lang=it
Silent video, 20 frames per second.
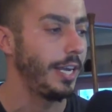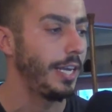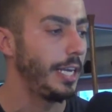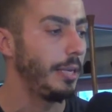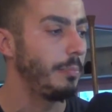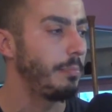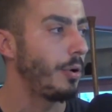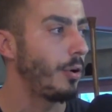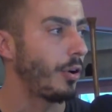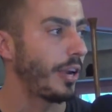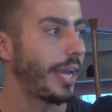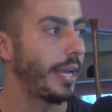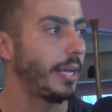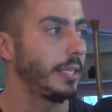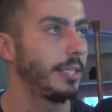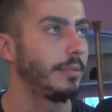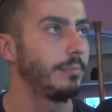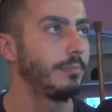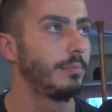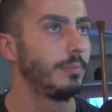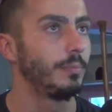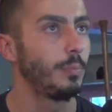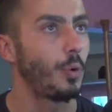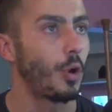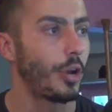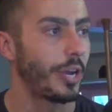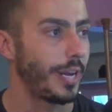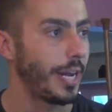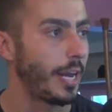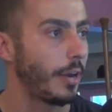il libro che mm,
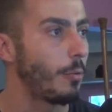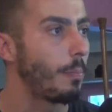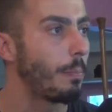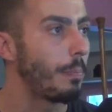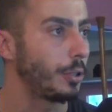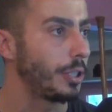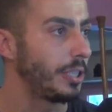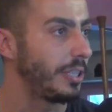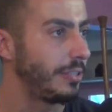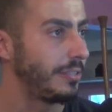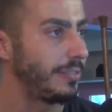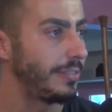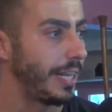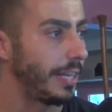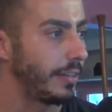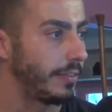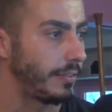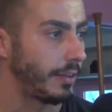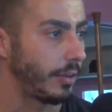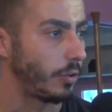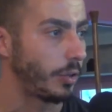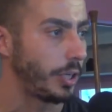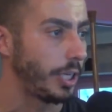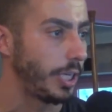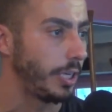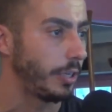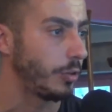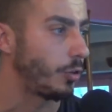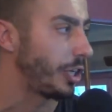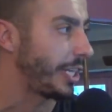può creare un po' di distanze con
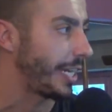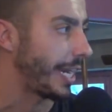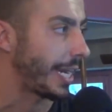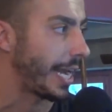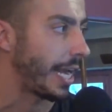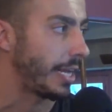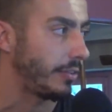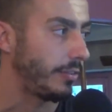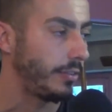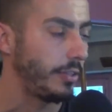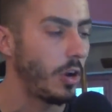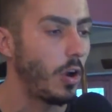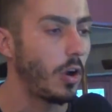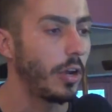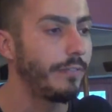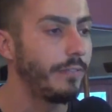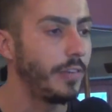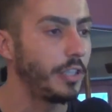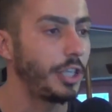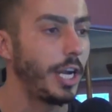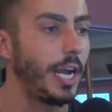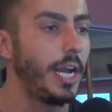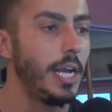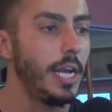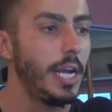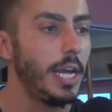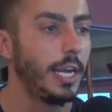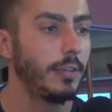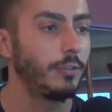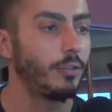i, con i ragazzi. No, invece
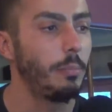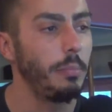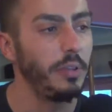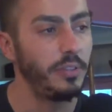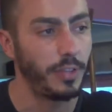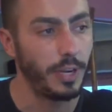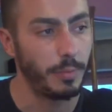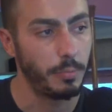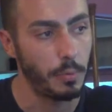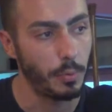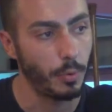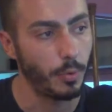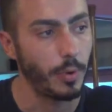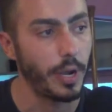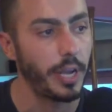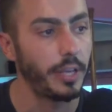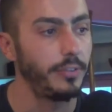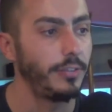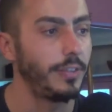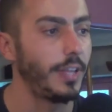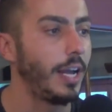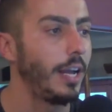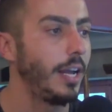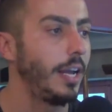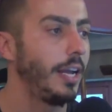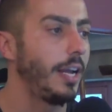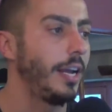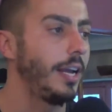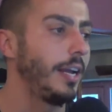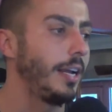la scommessa era proprio questa,
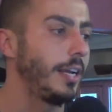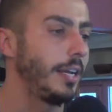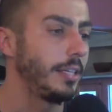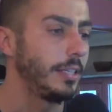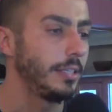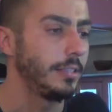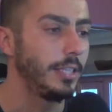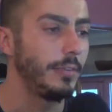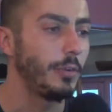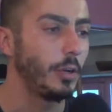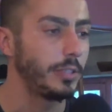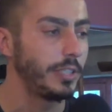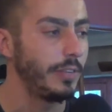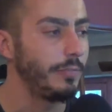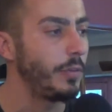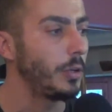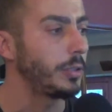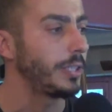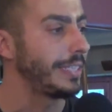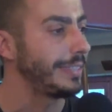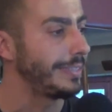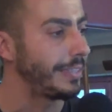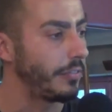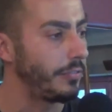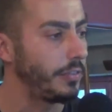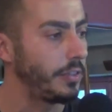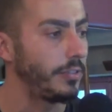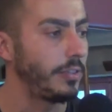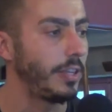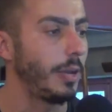eh, di volta in volta
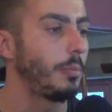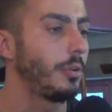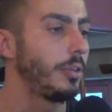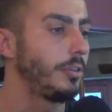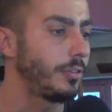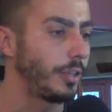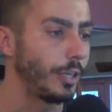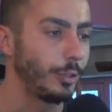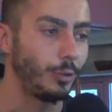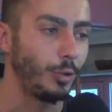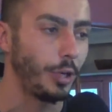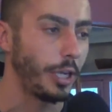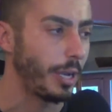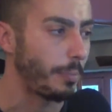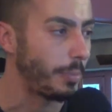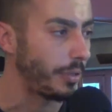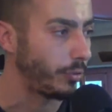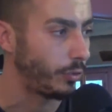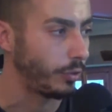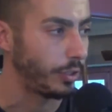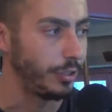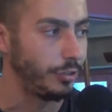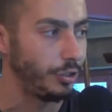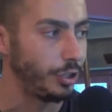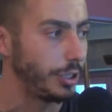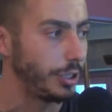intervistiamo gli scrittori che passano in